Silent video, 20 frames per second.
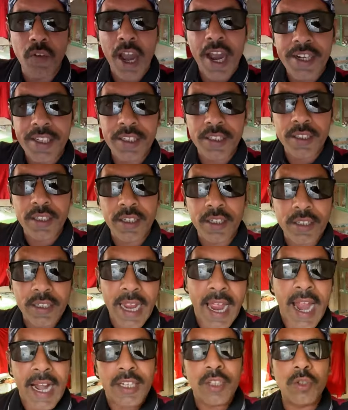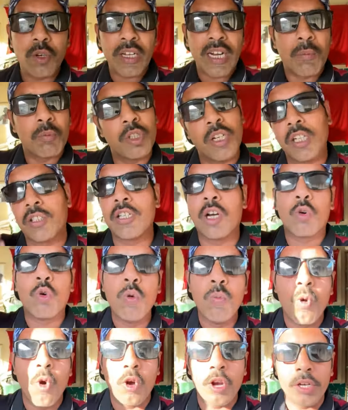वाइट कैट जो है ना मुझे लगता है गुम
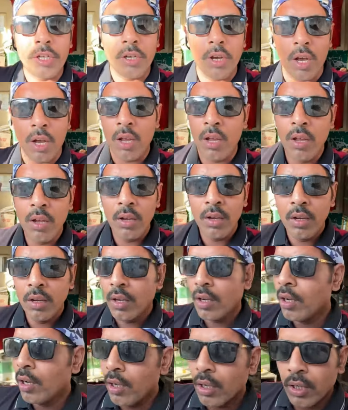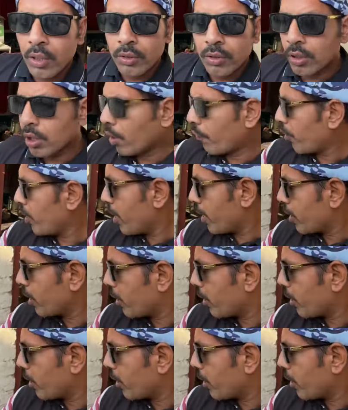हो गई है सिर्फ एक ही